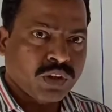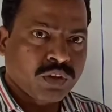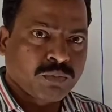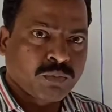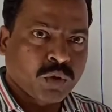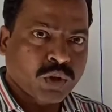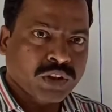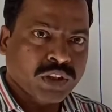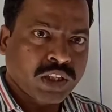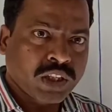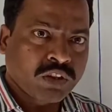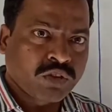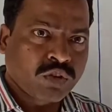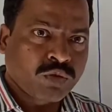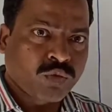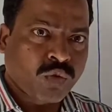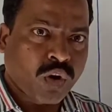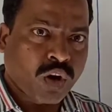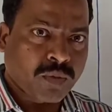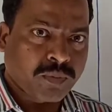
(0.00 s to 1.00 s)
मोशन
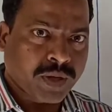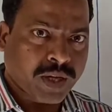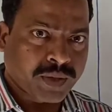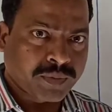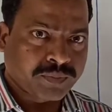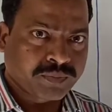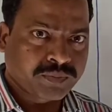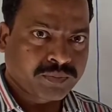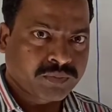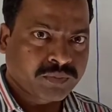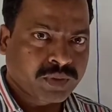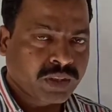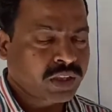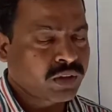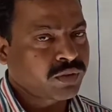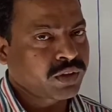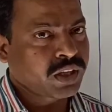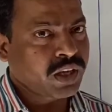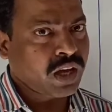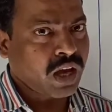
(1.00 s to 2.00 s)
यूनिफॉर्म है
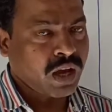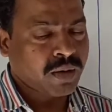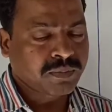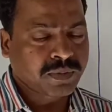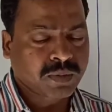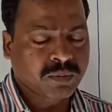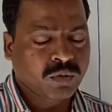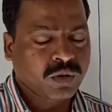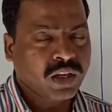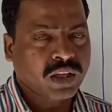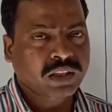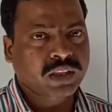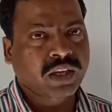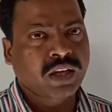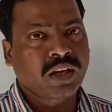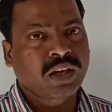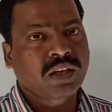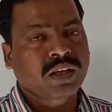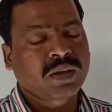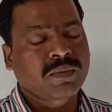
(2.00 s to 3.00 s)
क्योंकि आपने बोला था
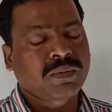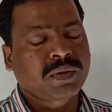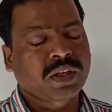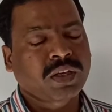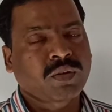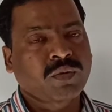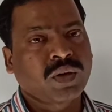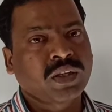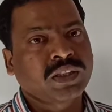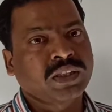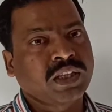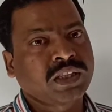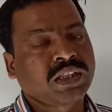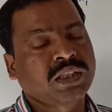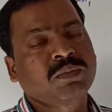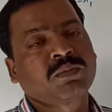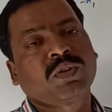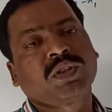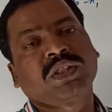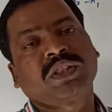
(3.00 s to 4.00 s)
इफ़ इक्वल चेंज
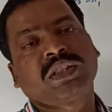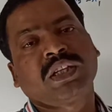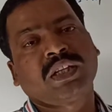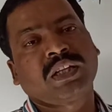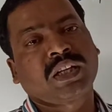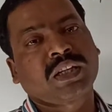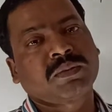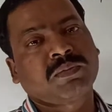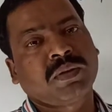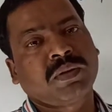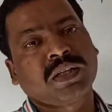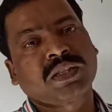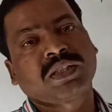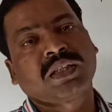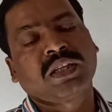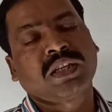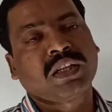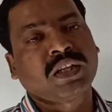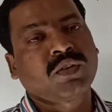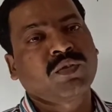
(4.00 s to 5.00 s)
इन पोजिशन टेक प्लेस
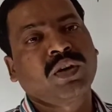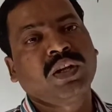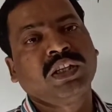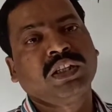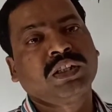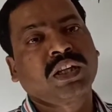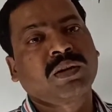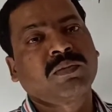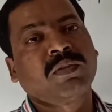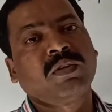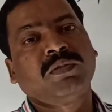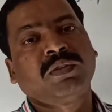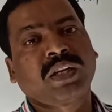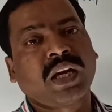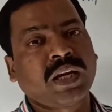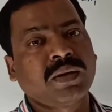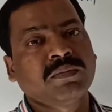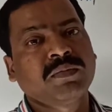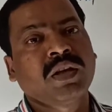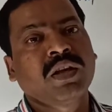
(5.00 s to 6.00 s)
इन इक्वल इंटरवल ऑफ
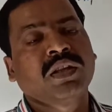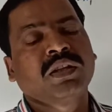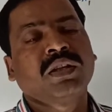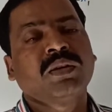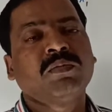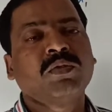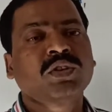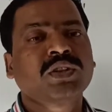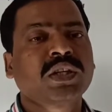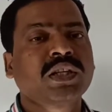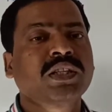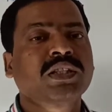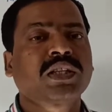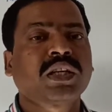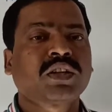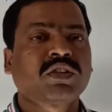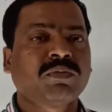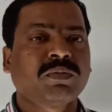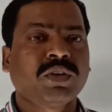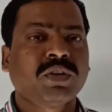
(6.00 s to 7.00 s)
टाइम द मोशन इज
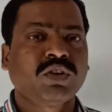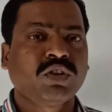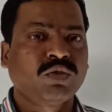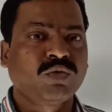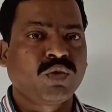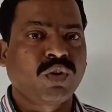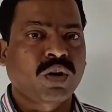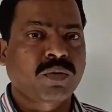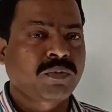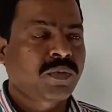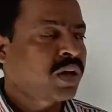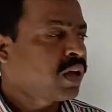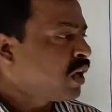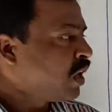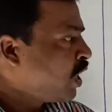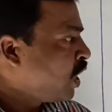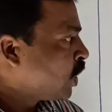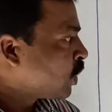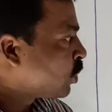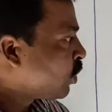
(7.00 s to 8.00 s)
सेट टू बी यूनिफॉर्म
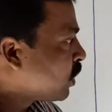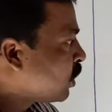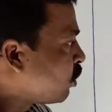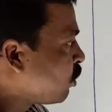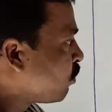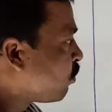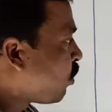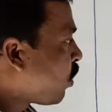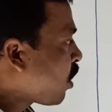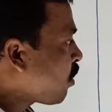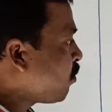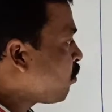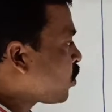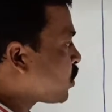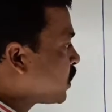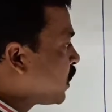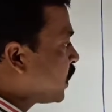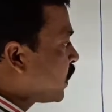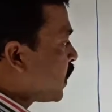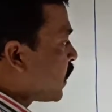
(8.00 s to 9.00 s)
तो यूनिफॉर्म
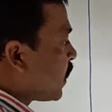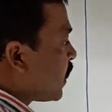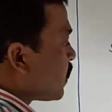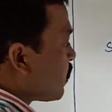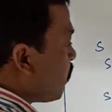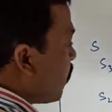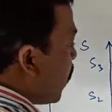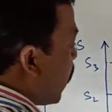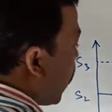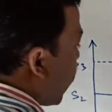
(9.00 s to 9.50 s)
मोशन के केस में